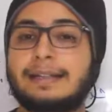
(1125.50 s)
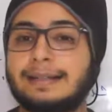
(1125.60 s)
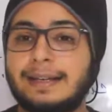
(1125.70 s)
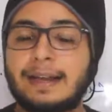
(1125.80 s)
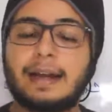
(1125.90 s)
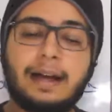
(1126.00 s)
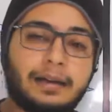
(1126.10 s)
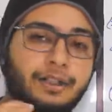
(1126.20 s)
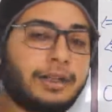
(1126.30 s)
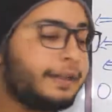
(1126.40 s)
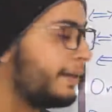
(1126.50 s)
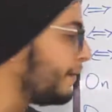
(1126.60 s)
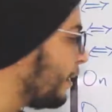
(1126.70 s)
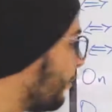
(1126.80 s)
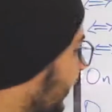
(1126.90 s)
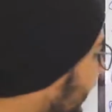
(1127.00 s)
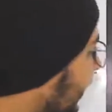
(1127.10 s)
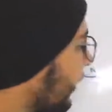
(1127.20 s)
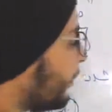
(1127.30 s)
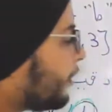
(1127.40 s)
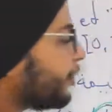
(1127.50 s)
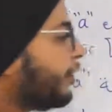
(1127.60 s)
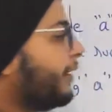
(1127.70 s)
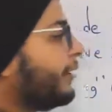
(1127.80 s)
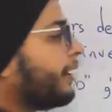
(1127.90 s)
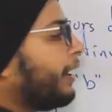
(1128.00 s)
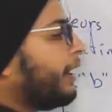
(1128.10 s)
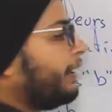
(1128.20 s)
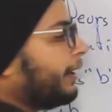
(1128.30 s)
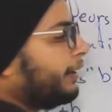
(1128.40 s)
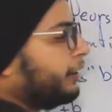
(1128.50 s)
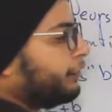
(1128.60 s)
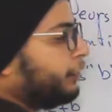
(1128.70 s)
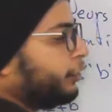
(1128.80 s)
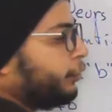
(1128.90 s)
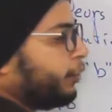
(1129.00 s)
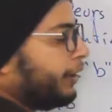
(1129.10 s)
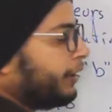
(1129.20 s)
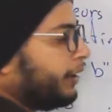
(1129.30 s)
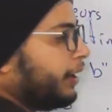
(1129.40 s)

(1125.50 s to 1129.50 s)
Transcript: خصني نلقى ا شحال كيساوي كنرجع لذاك الا اللي خليت في الاول